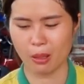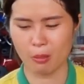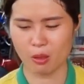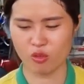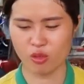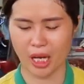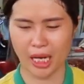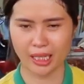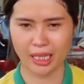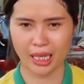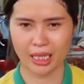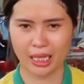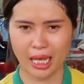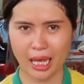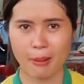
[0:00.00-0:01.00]
dĩa bên phải
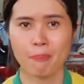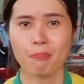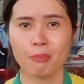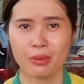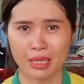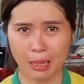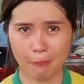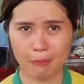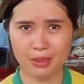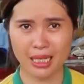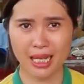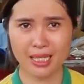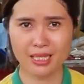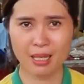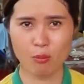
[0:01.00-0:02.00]
này là năm
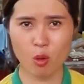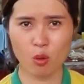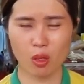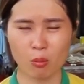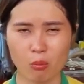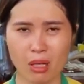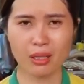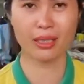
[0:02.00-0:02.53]
trái Sabo lòng